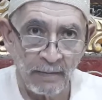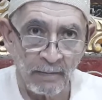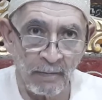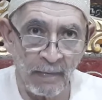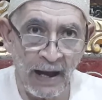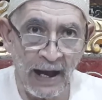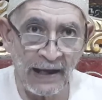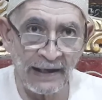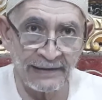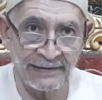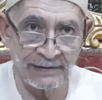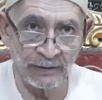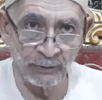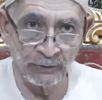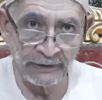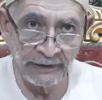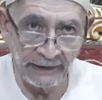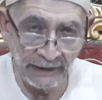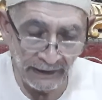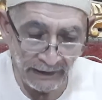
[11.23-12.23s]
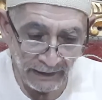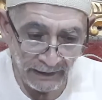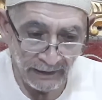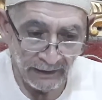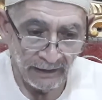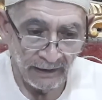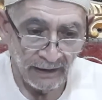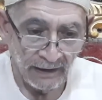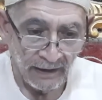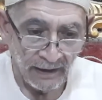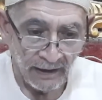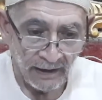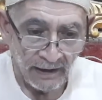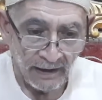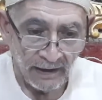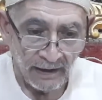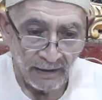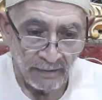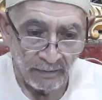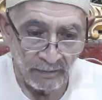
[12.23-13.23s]
مع زوجها
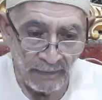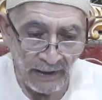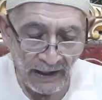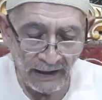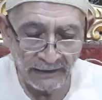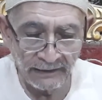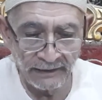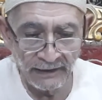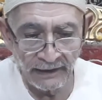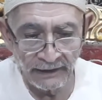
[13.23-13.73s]
بعد